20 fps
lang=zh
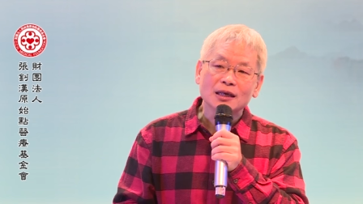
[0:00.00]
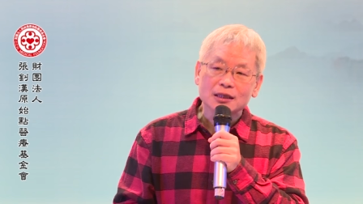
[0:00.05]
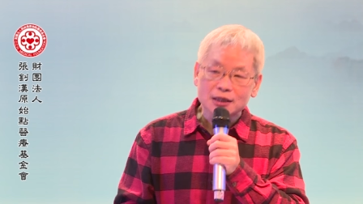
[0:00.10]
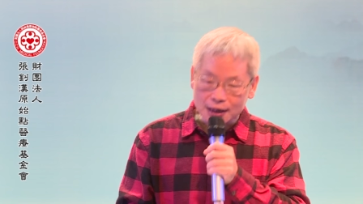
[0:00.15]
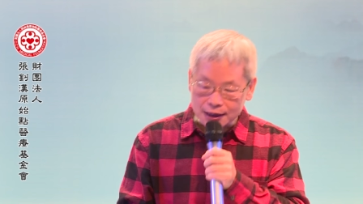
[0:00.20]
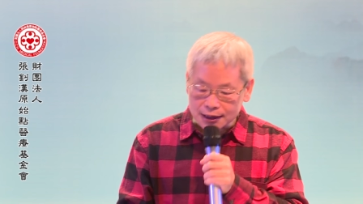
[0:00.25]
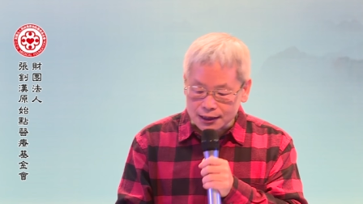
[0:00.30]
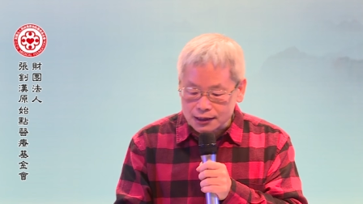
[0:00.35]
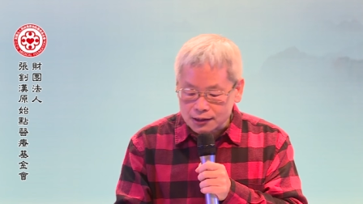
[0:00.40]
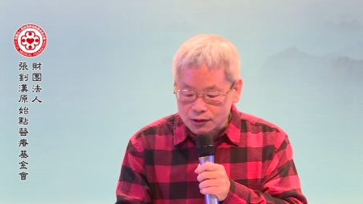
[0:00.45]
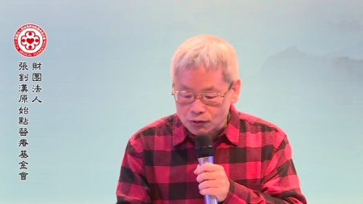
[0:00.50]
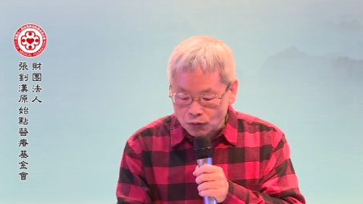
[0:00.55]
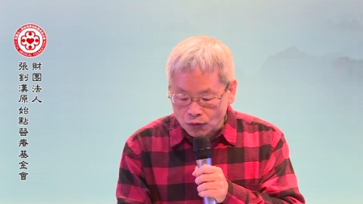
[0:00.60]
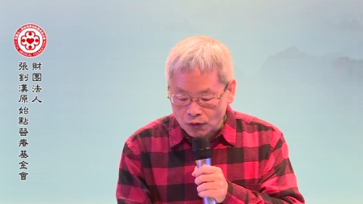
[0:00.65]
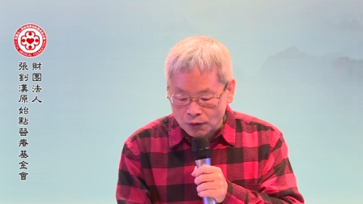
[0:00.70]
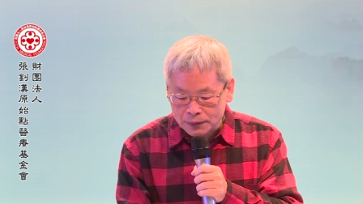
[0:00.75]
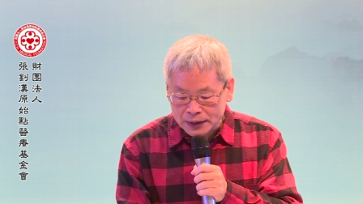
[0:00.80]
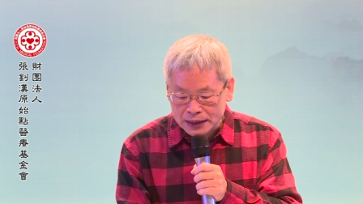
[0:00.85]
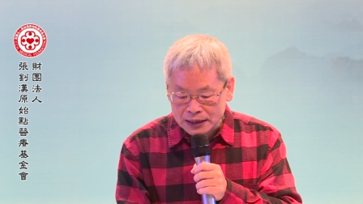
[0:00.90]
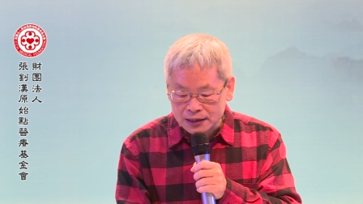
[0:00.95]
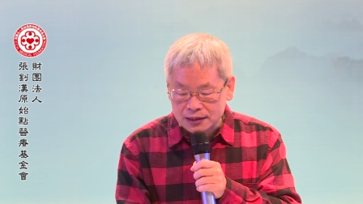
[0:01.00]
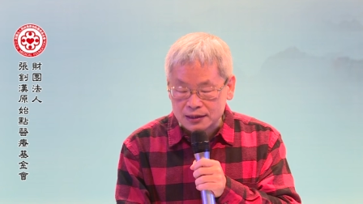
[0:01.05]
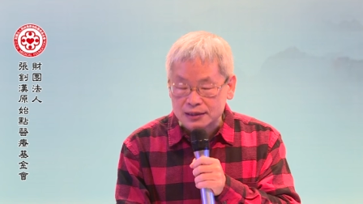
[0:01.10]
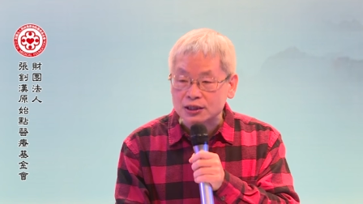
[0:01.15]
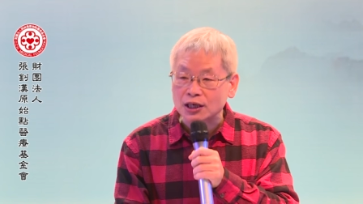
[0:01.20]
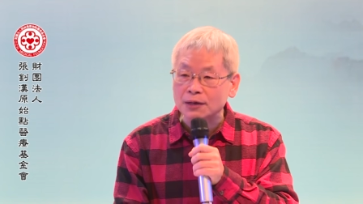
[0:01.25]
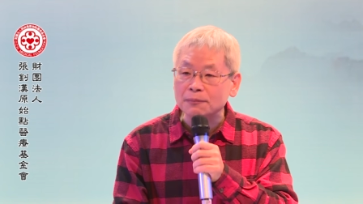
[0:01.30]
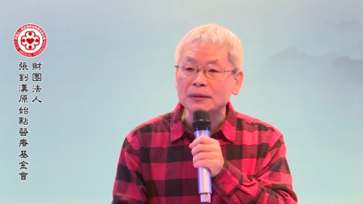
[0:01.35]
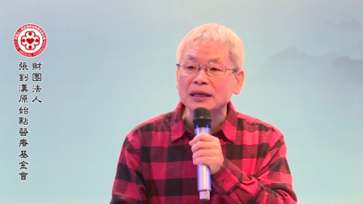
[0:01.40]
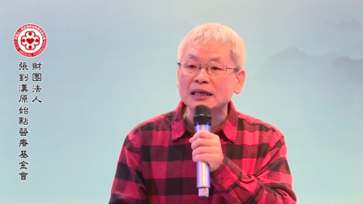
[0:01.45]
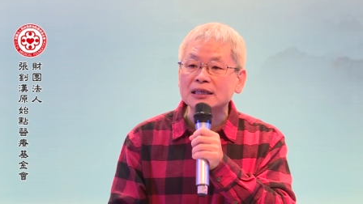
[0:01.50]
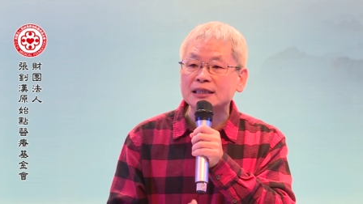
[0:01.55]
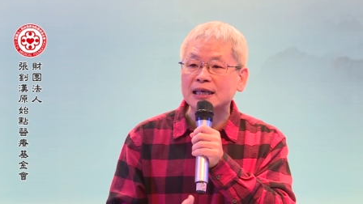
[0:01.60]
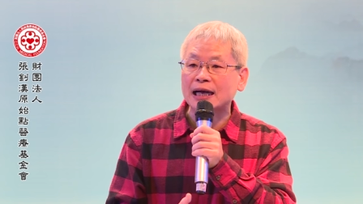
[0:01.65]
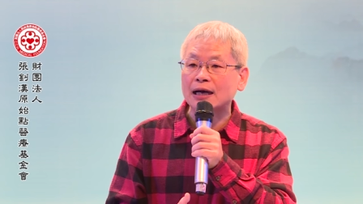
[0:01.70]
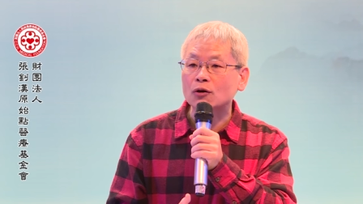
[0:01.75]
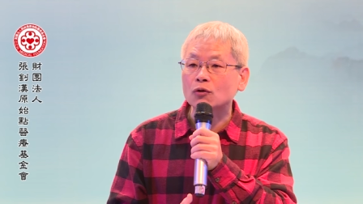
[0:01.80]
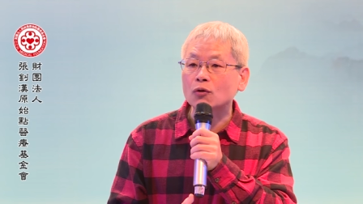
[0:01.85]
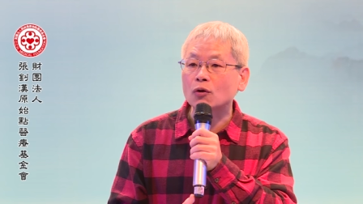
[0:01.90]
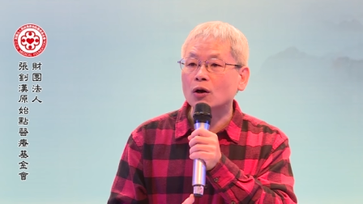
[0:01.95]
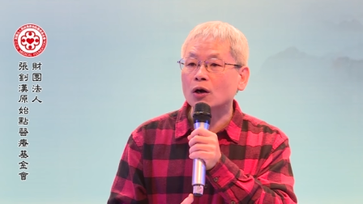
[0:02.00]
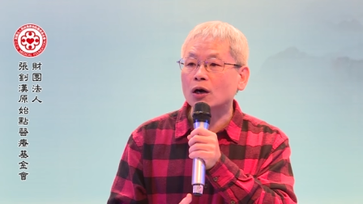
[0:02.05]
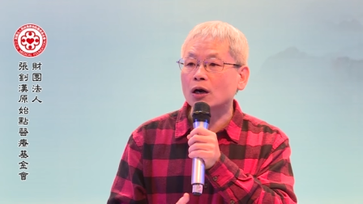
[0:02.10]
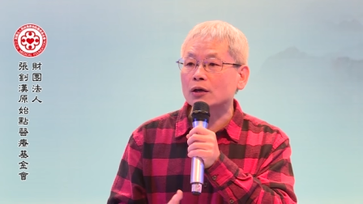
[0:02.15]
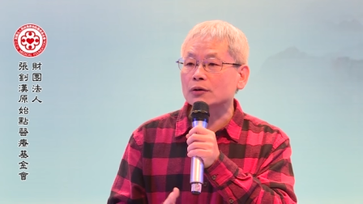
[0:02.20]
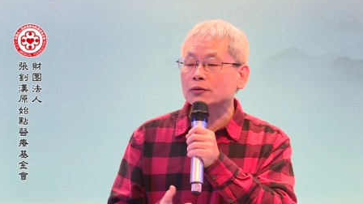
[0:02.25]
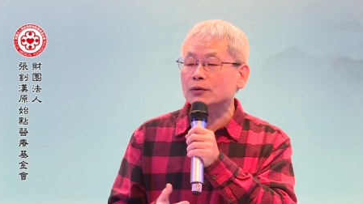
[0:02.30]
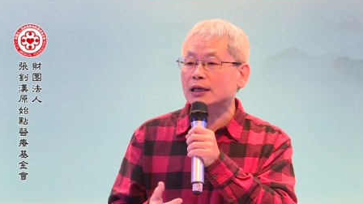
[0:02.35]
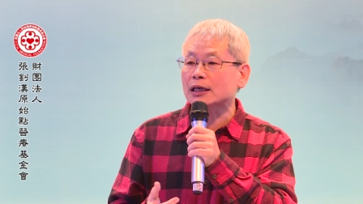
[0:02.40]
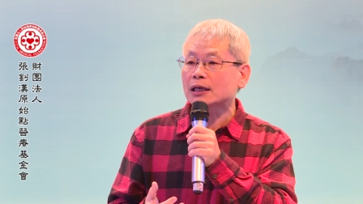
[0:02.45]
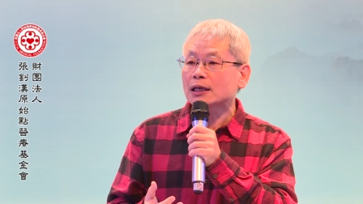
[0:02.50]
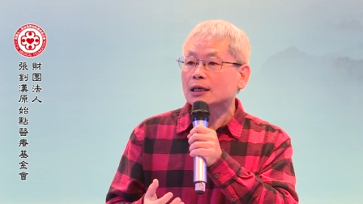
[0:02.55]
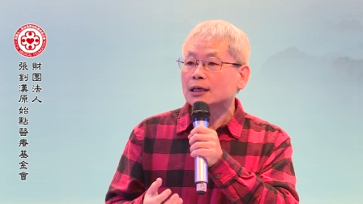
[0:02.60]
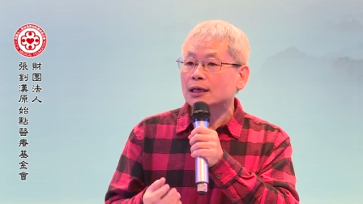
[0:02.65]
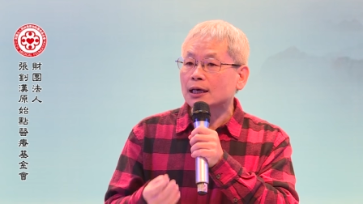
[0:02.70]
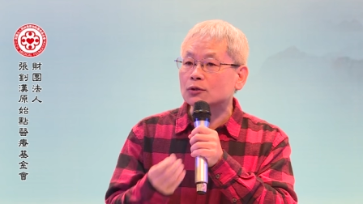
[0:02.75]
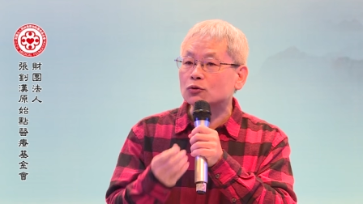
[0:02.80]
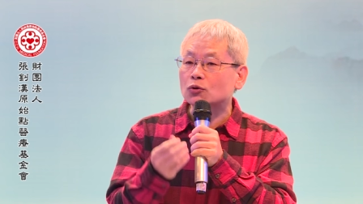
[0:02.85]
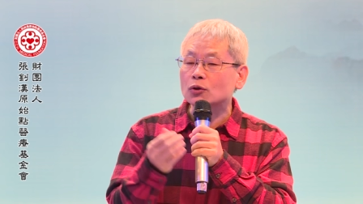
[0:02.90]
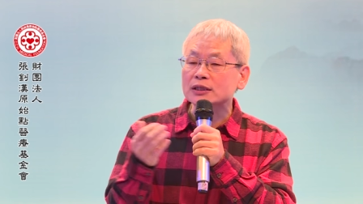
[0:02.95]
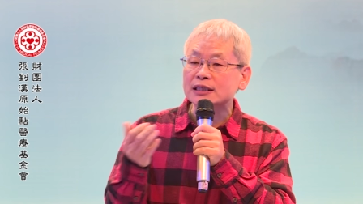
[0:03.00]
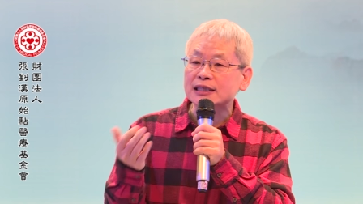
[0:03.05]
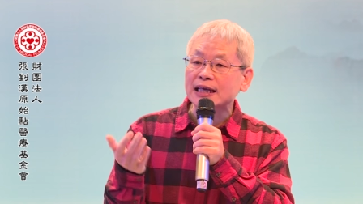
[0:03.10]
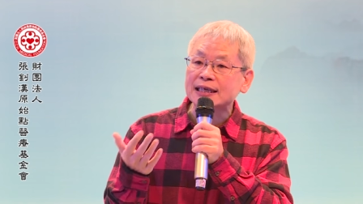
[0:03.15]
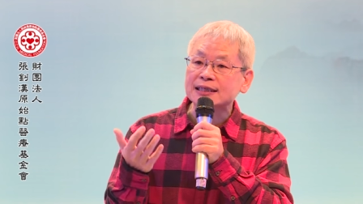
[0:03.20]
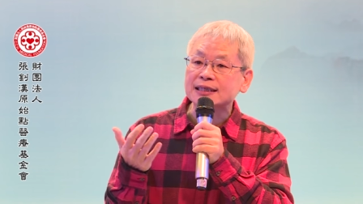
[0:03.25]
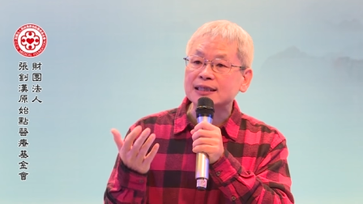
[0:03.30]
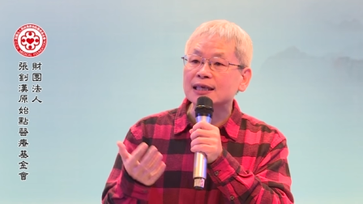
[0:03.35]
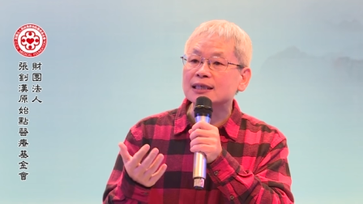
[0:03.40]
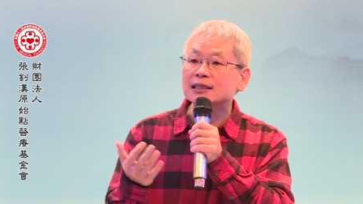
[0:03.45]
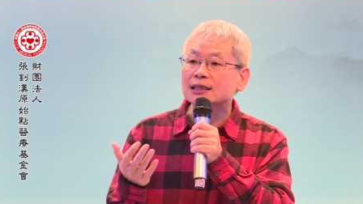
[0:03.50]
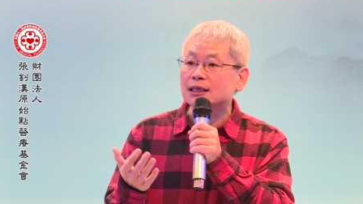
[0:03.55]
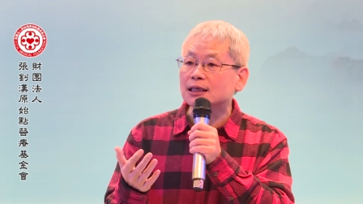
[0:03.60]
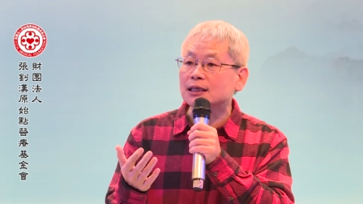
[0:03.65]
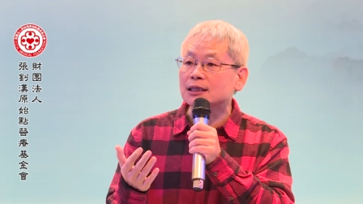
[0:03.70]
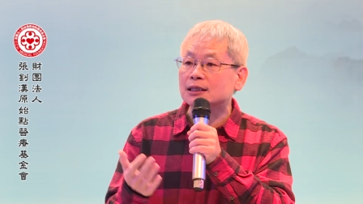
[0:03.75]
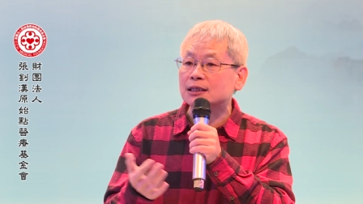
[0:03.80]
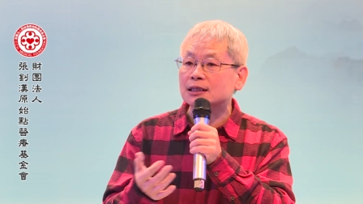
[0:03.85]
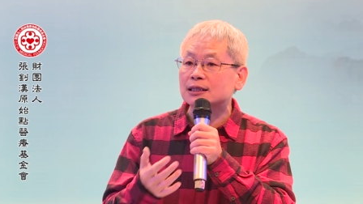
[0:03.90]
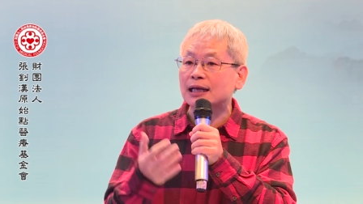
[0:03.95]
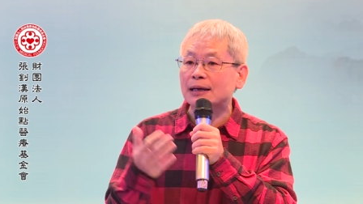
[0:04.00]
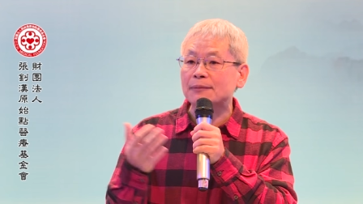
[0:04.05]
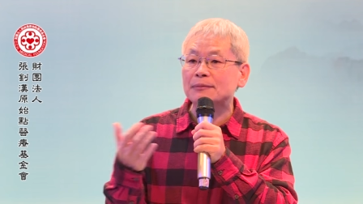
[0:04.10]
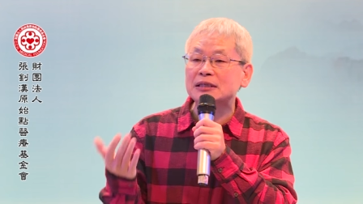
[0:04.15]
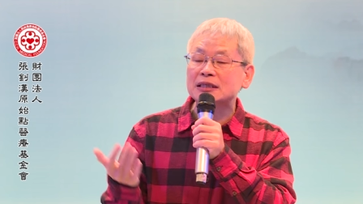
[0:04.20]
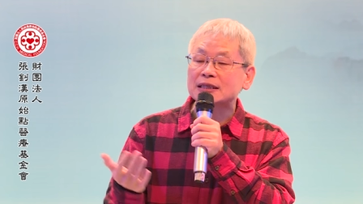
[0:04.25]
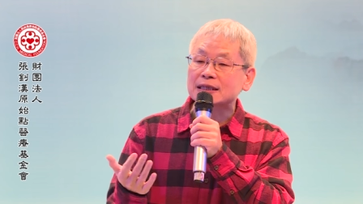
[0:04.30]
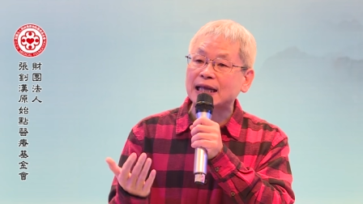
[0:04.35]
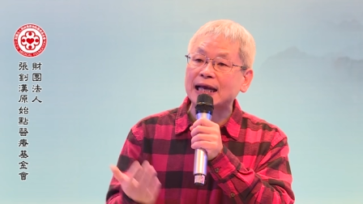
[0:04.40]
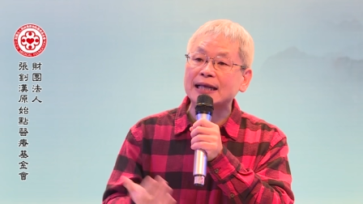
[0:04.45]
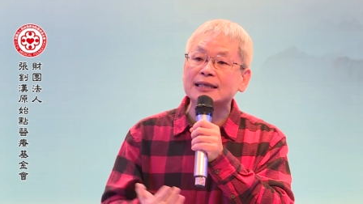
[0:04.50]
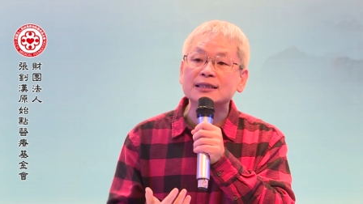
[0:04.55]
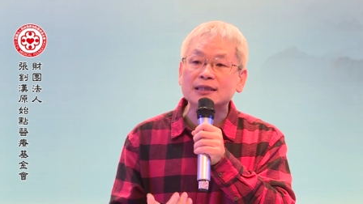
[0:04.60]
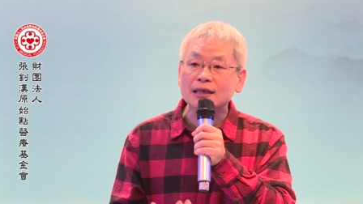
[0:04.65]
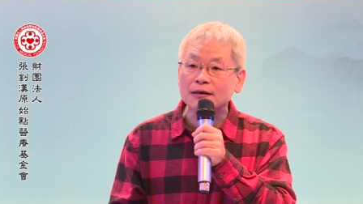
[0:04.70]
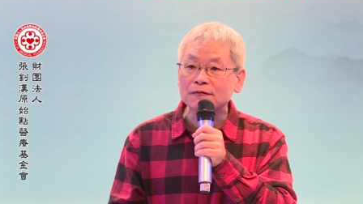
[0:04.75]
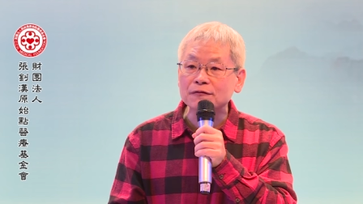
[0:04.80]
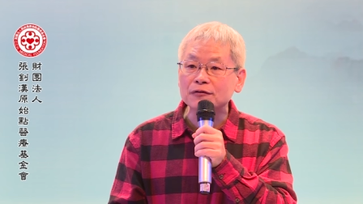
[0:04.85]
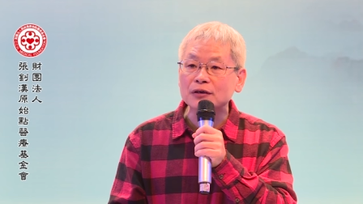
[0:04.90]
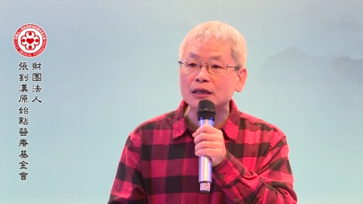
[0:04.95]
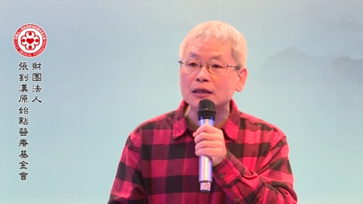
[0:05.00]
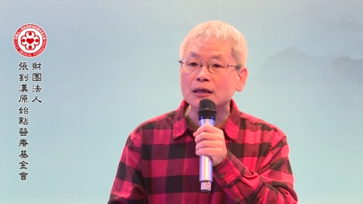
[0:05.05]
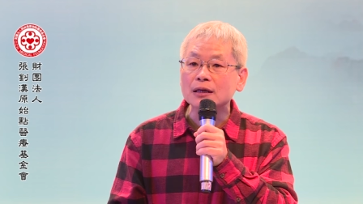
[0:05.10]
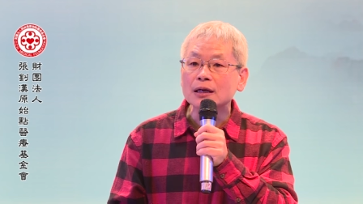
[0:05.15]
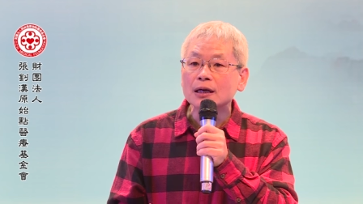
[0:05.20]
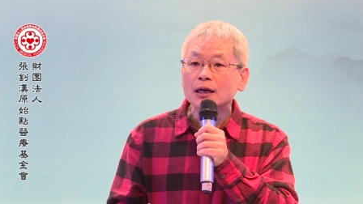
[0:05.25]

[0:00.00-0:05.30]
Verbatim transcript: 其实我们前面讲过哈，因为很多像生机饮食，他们是谈成分，